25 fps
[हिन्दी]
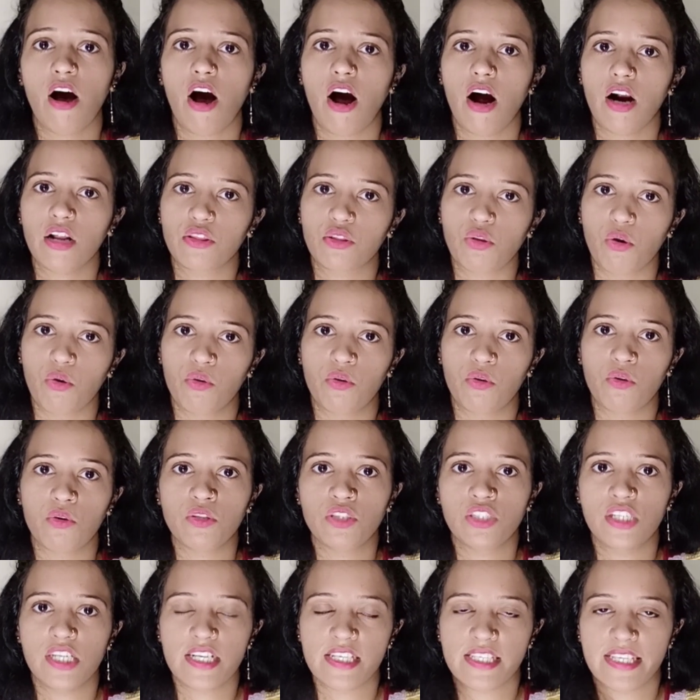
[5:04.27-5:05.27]
और दोनों
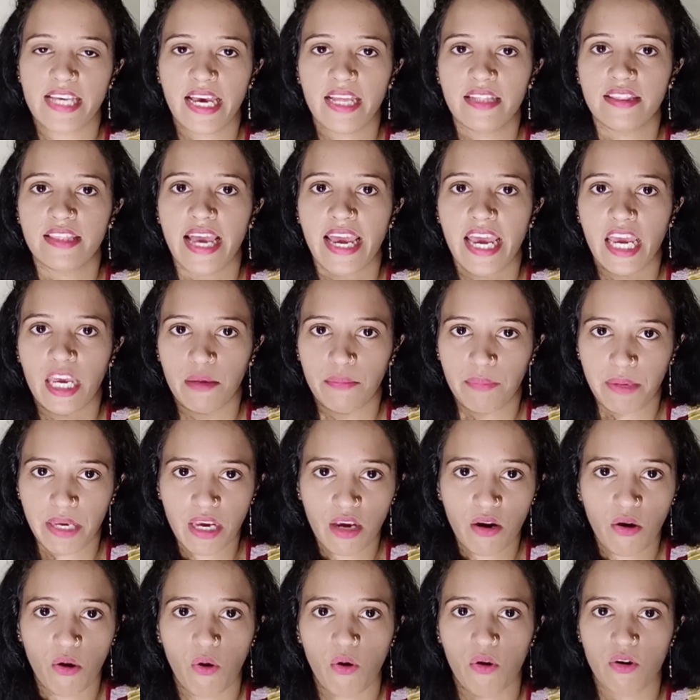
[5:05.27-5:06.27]
चीजें दे भी
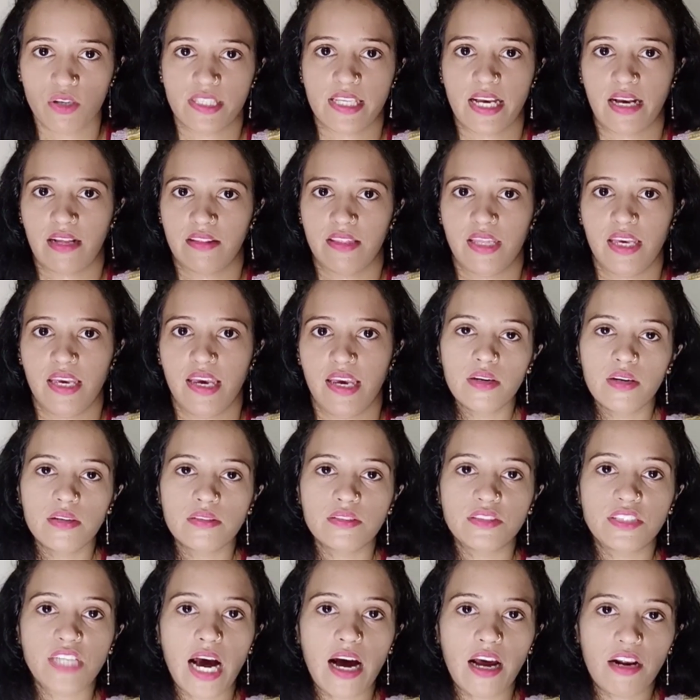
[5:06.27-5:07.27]
हो सकती
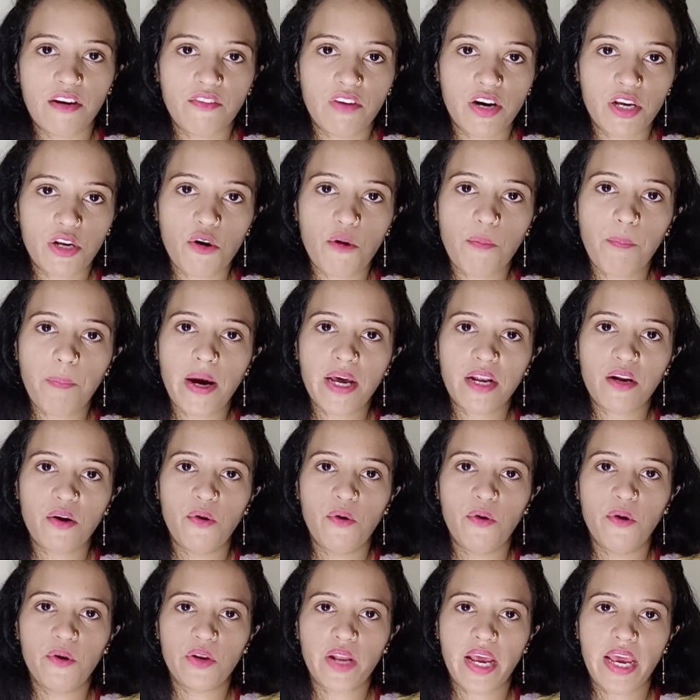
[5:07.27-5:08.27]
जानवरों पर
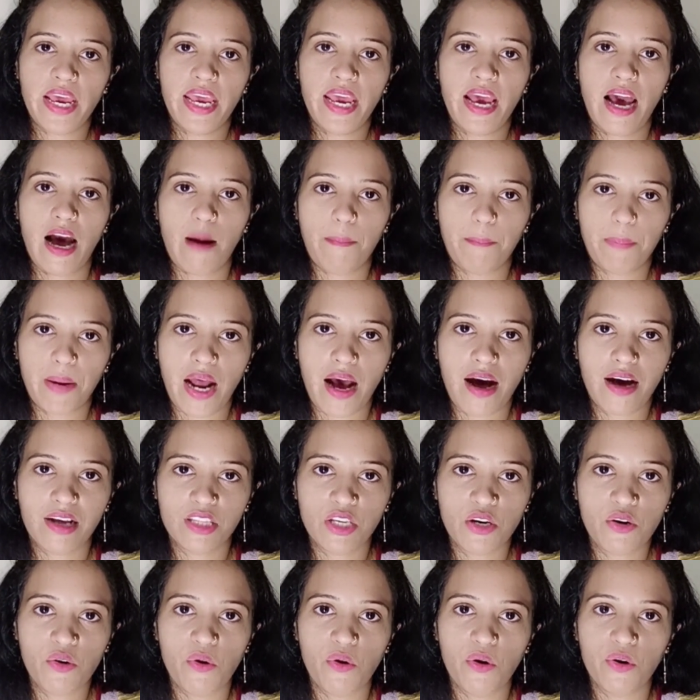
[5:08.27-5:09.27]
हो रहे अपराध
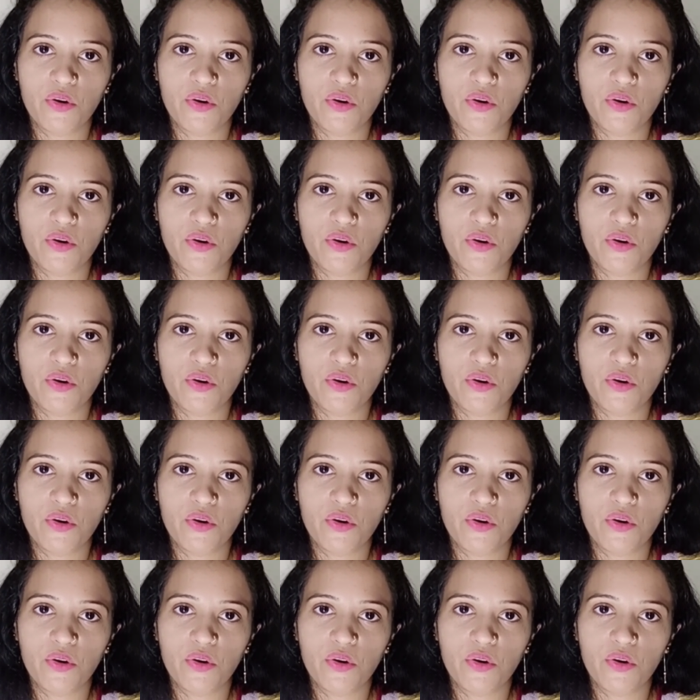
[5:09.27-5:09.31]
को